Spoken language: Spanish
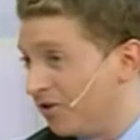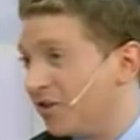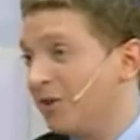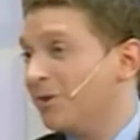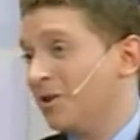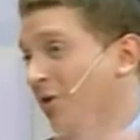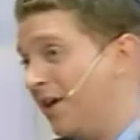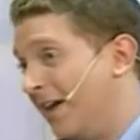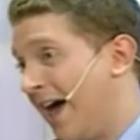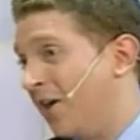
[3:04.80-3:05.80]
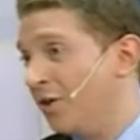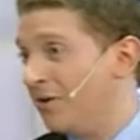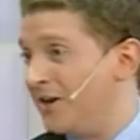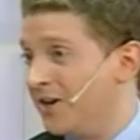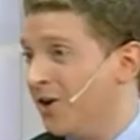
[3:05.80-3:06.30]
200 metros
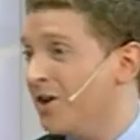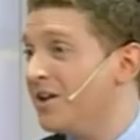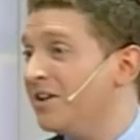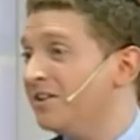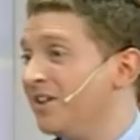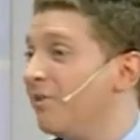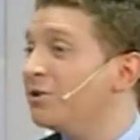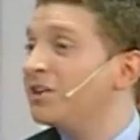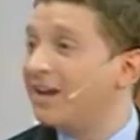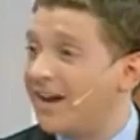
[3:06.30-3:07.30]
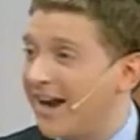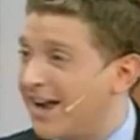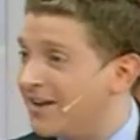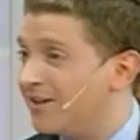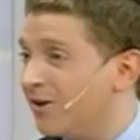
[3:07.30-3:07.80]
cuadrados, divino. Si a vos te
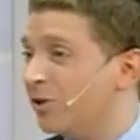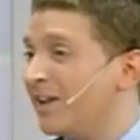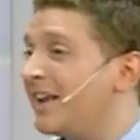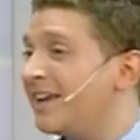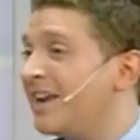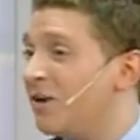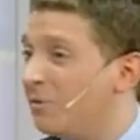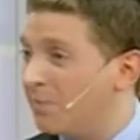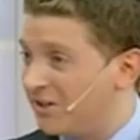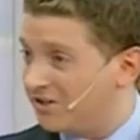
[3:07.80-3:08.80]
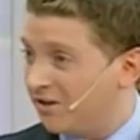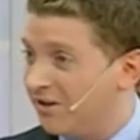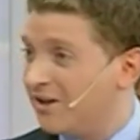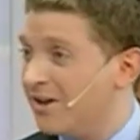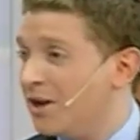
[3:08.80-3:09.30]
regalan o te alquilan un
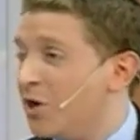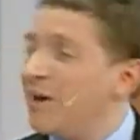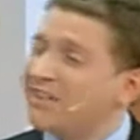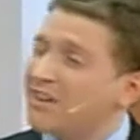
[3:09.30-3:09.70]
piso, ¿lo